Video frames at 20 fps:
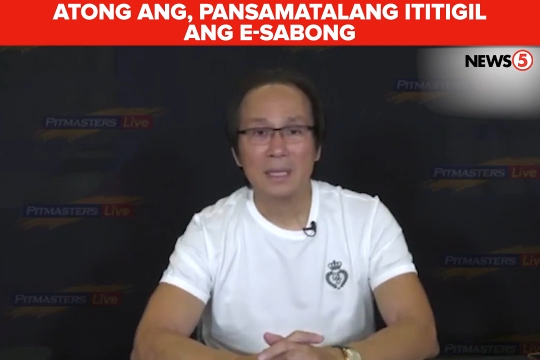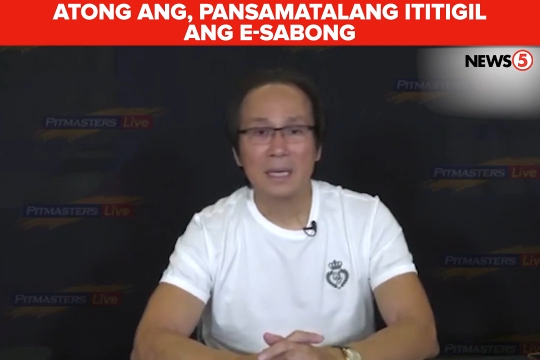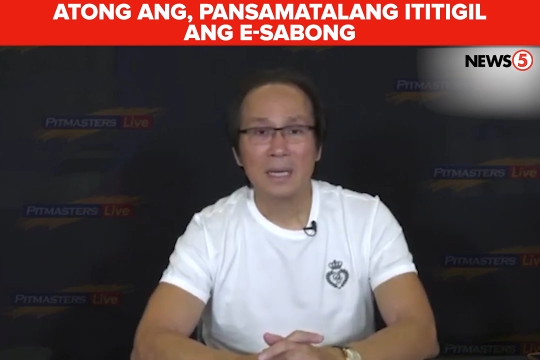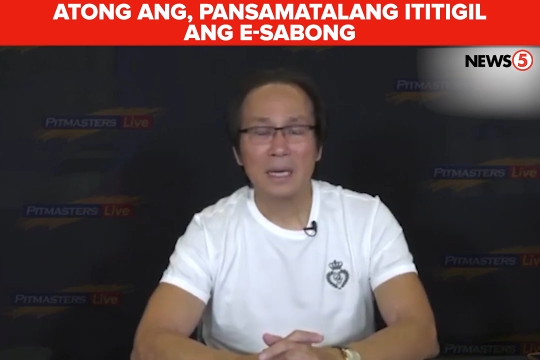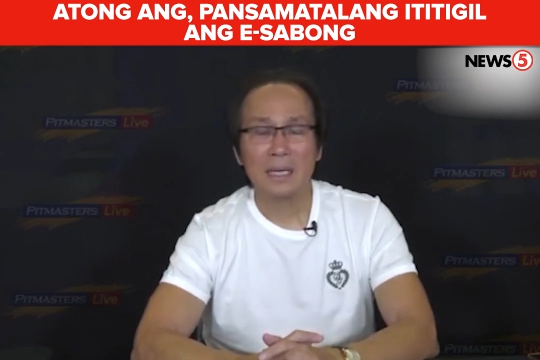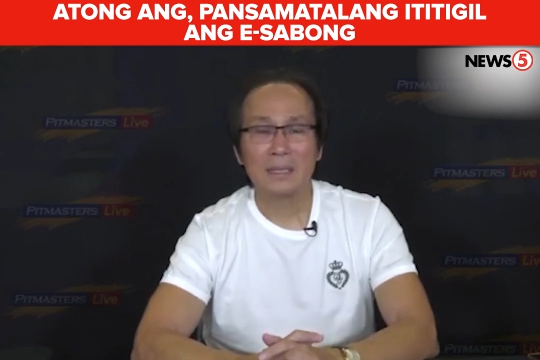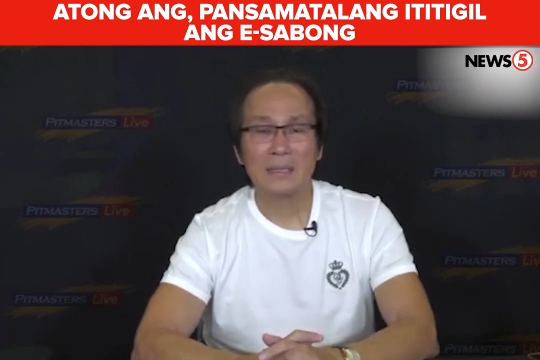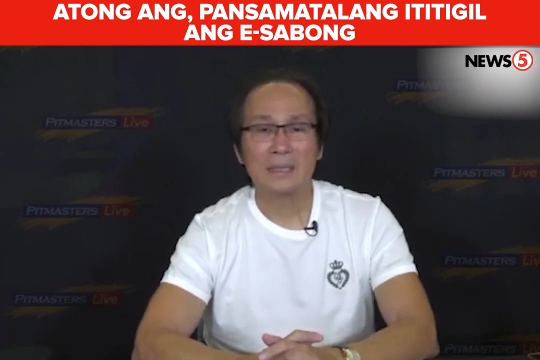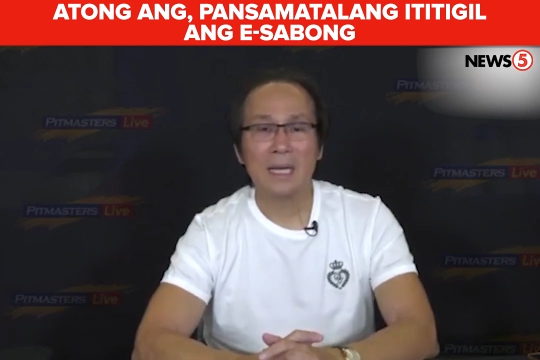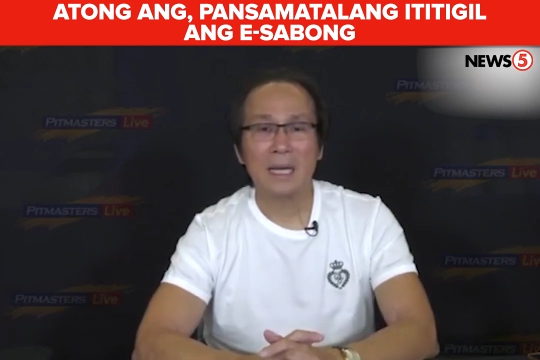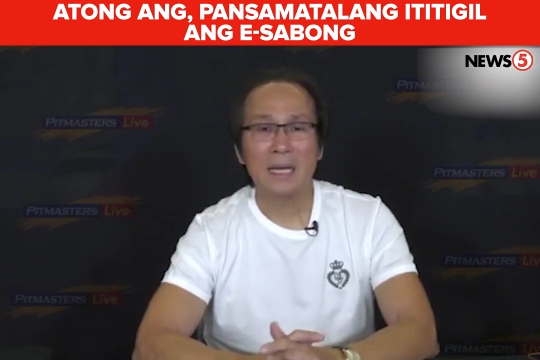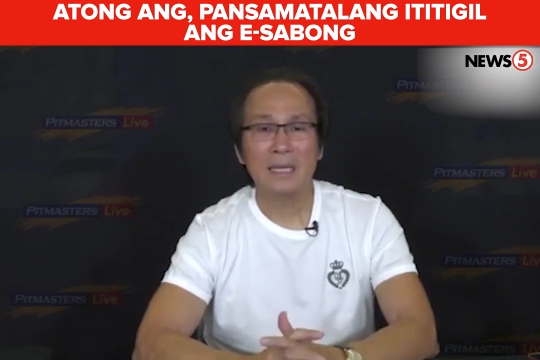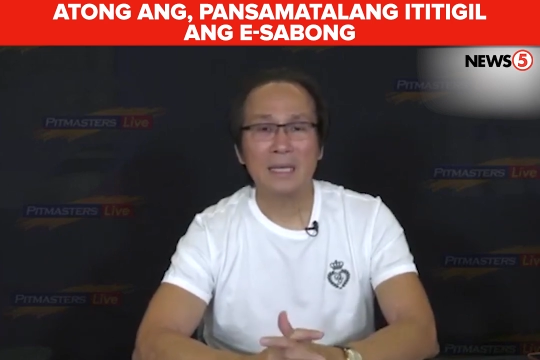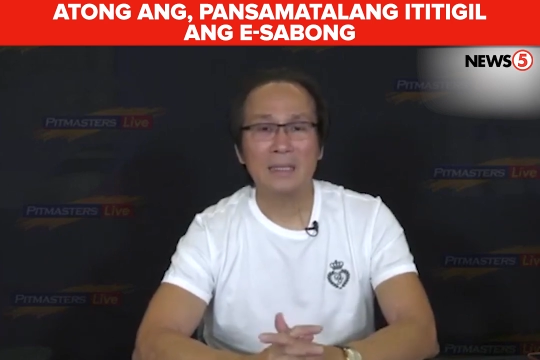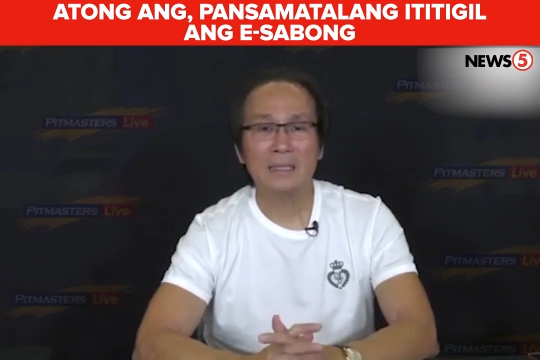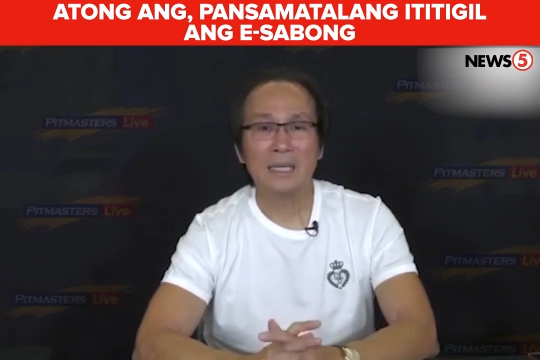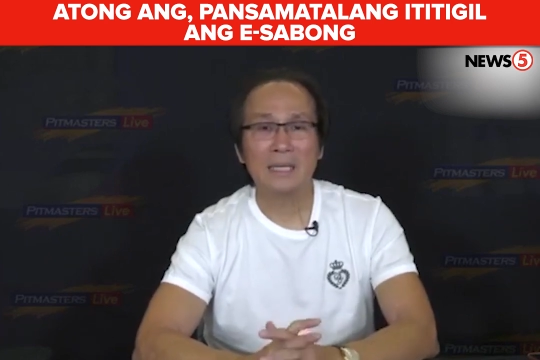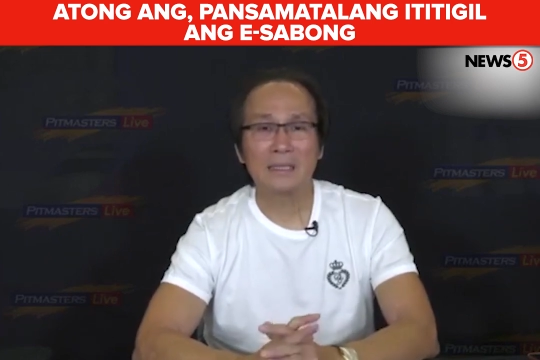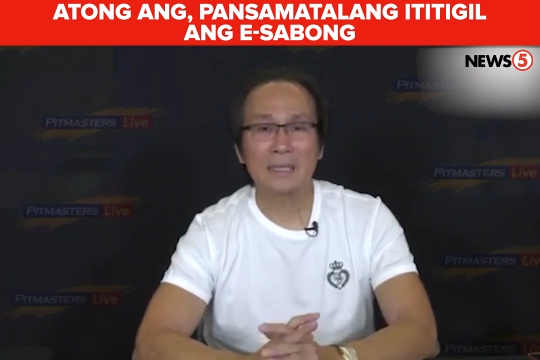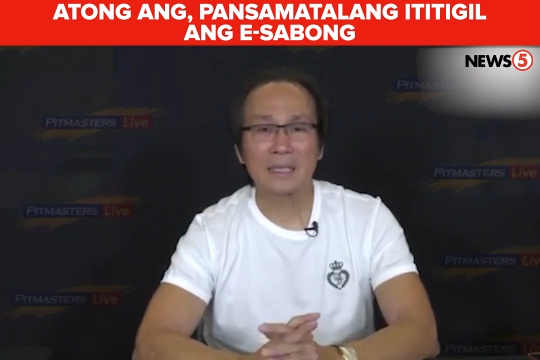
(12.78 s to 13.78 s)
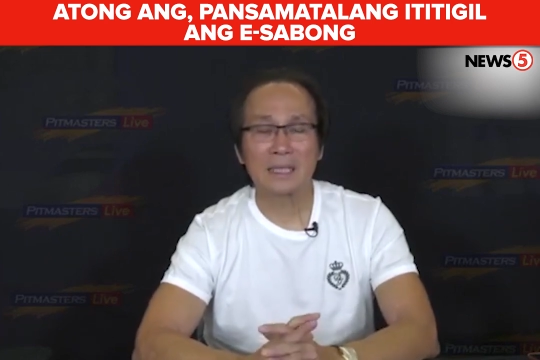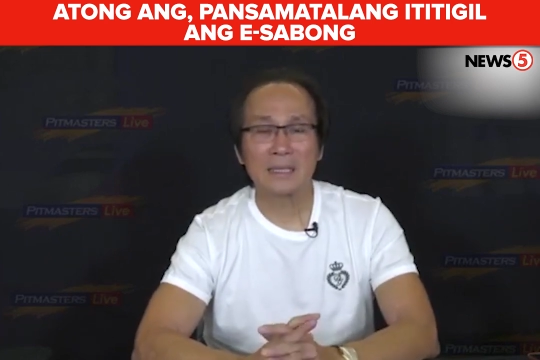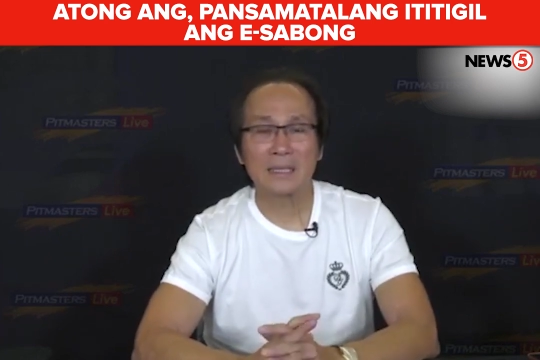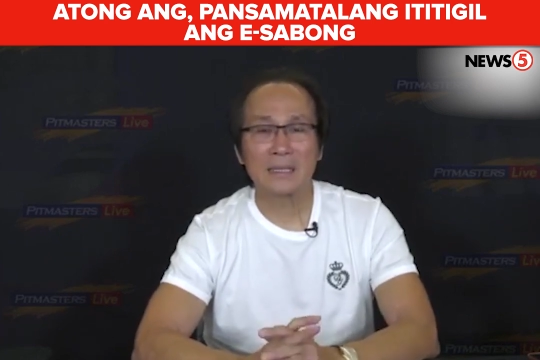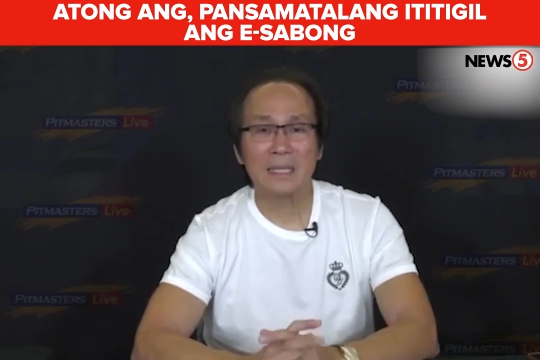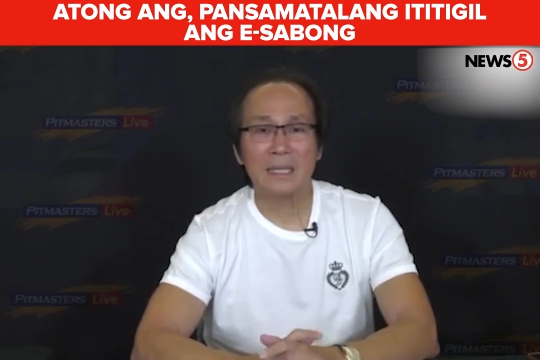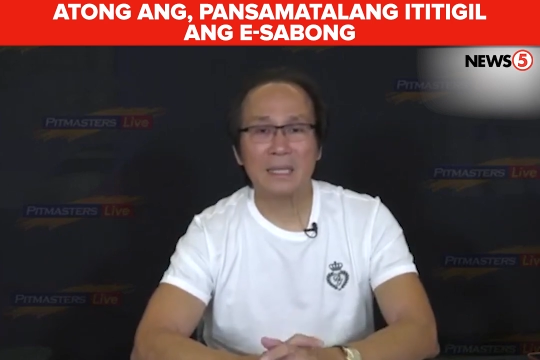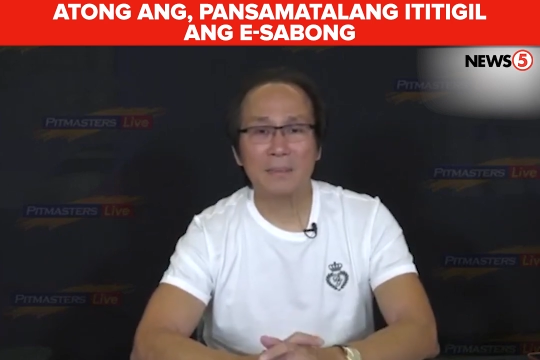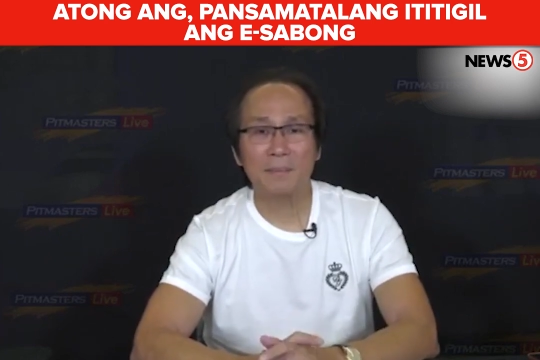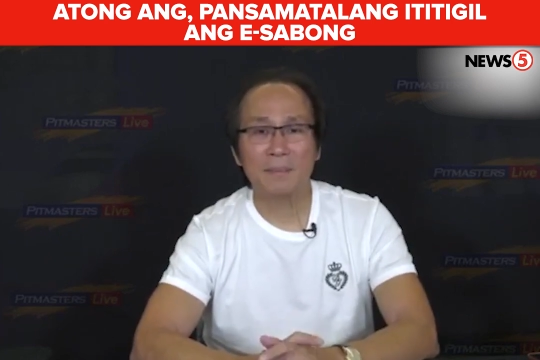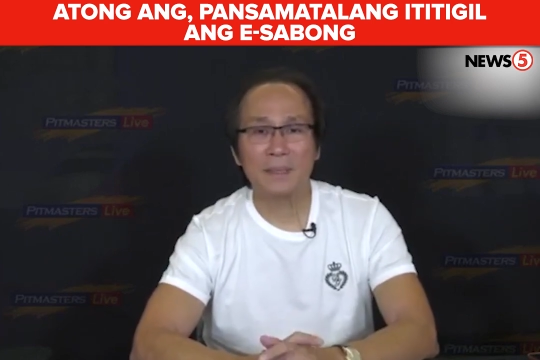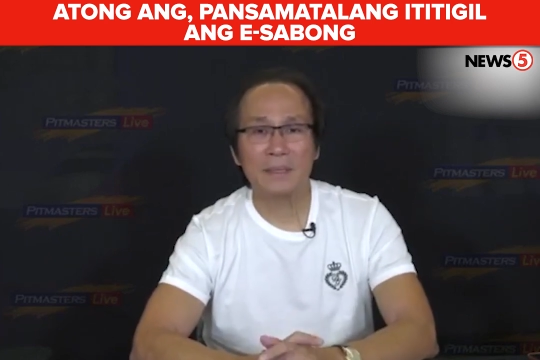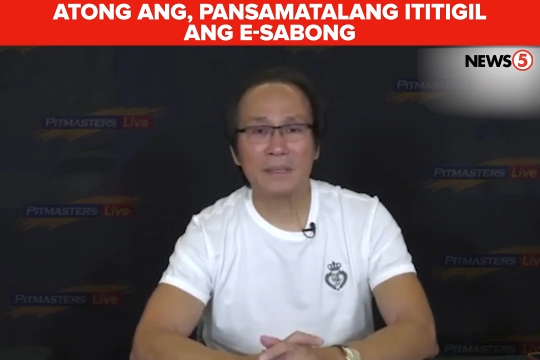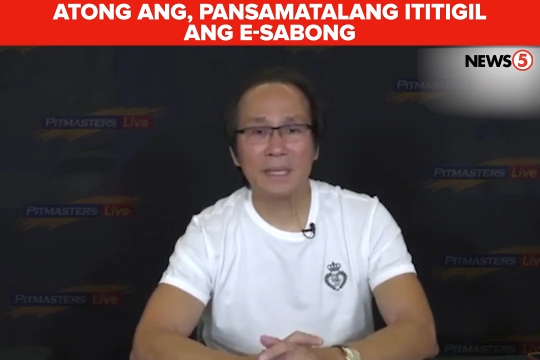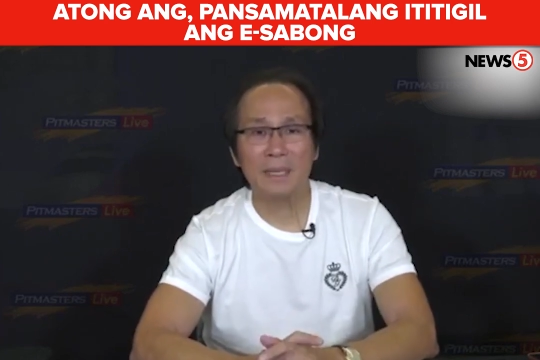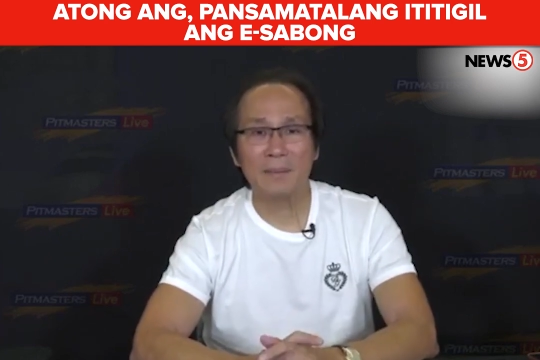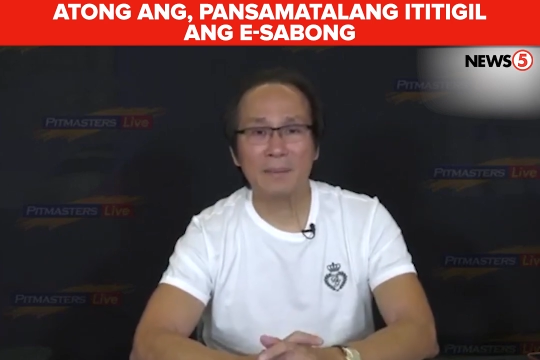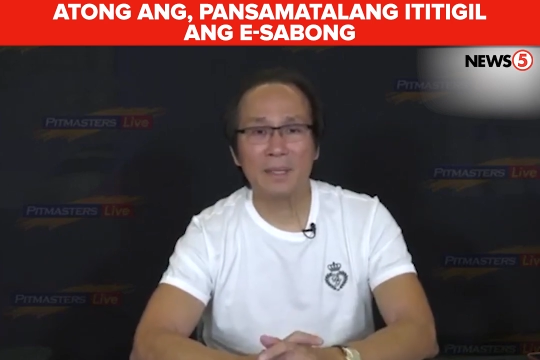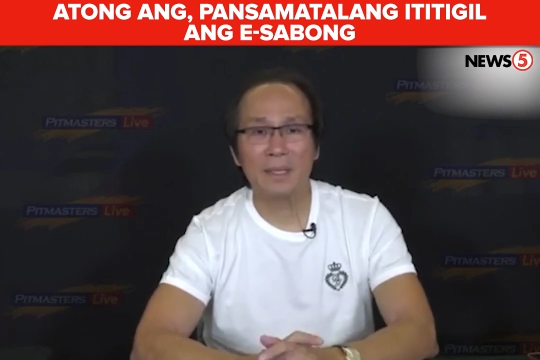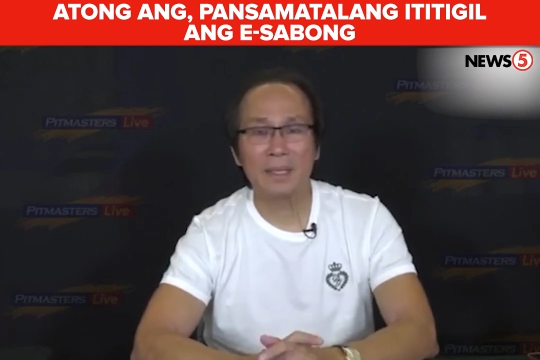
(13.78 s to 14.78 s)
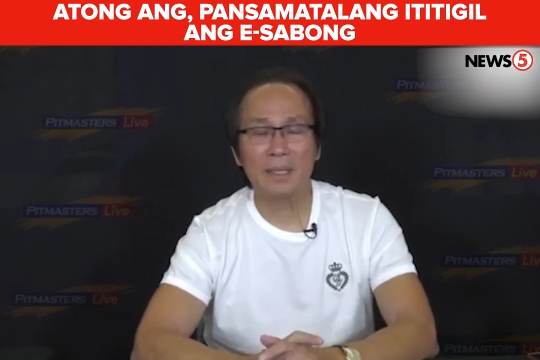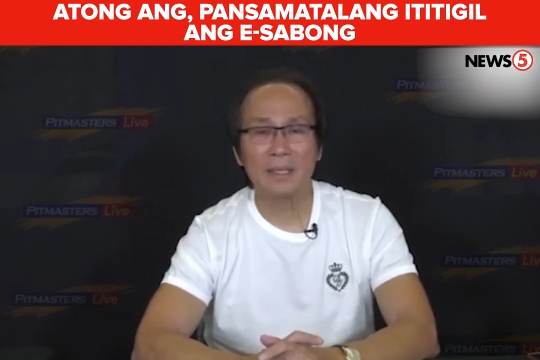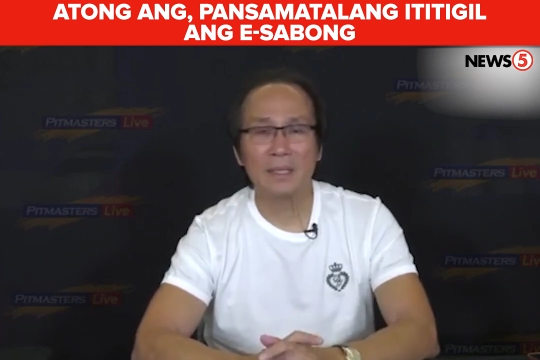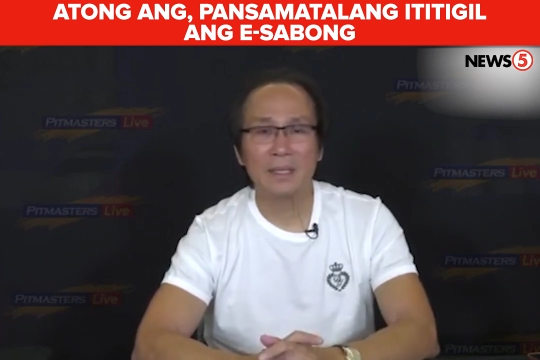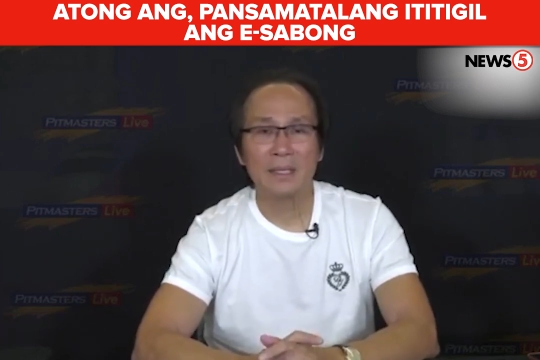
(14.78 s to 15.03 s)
At dahil dyan sa gitna ng pandemya,